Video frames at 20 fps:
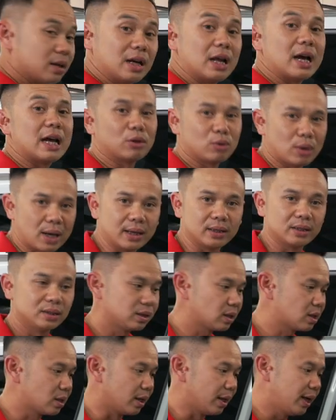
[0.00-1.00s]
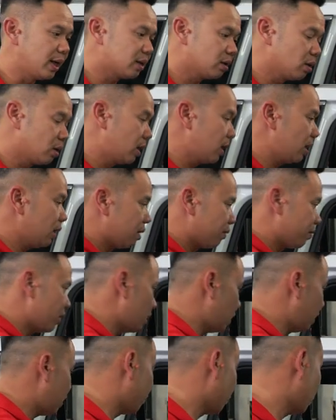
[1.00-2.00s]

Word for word: đấy là an toàn chứ cửa hít tôi nghĩ là với